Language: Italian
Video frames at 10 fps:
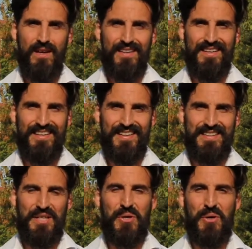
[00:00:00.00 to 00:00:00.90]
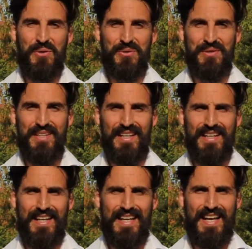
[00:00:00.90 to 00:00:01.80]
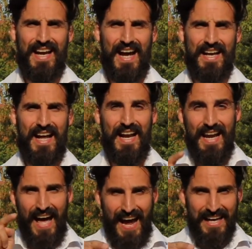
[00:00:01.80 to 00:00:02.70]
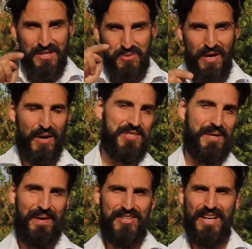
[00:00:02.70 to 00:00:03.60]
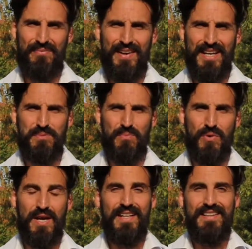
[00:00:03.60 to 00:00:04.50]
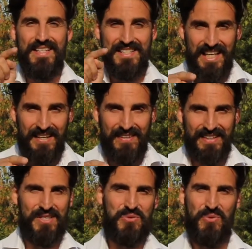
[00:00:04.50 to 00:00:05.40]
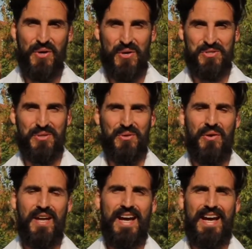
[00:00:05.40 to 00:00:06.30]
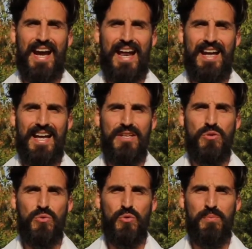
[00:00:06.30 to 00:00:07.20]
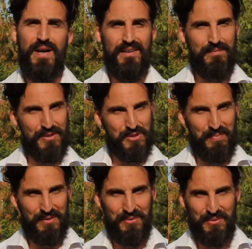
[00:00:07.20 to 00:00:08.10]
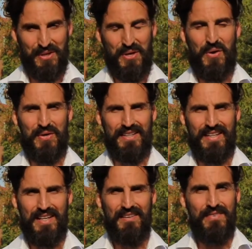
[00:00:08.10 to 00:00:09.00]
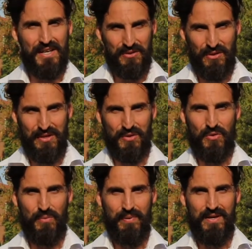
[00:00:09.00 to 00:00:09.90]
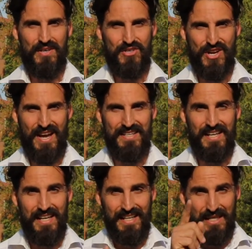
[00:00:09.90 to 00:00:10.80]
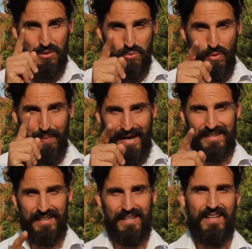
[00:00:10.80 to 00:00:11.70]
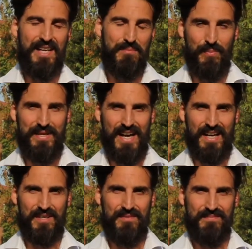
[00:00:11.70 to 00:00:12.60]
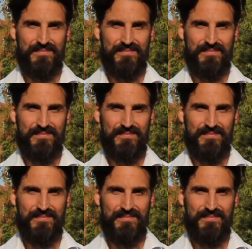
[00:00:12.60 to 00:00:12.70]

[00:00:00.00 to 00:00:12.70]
Eh, ti ricordo di cliccare like sulla nostra pagina Facebook, di iscriverti sul nostro canale YouTube, ma soprattutto ricordati, Victoria Group scegli il tuo partner immobiliare.